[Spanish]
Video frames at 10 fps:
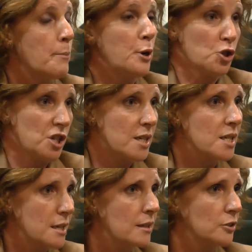Pero sí
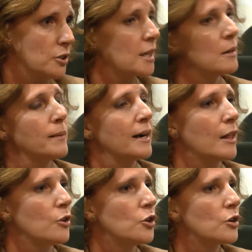es cierto que el
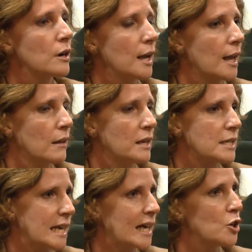pagador
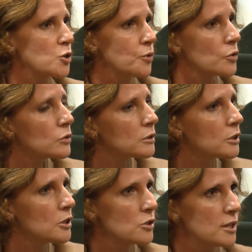desea que los
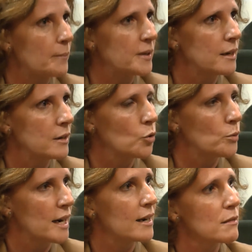productos también
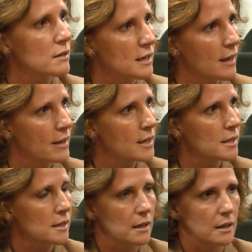cubran
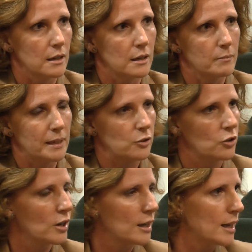necesidades en
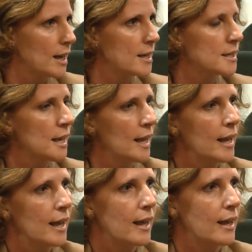patologías,
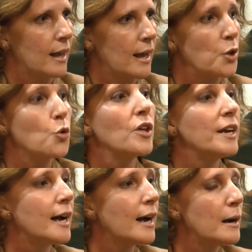eh,
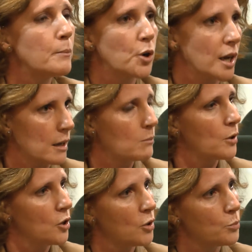ayuden a, por
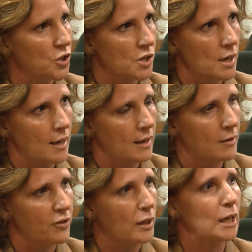ejemplo, pues,
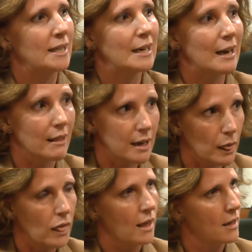eh, facilitar la
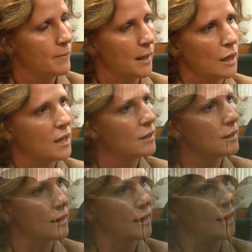adherencia del paciente,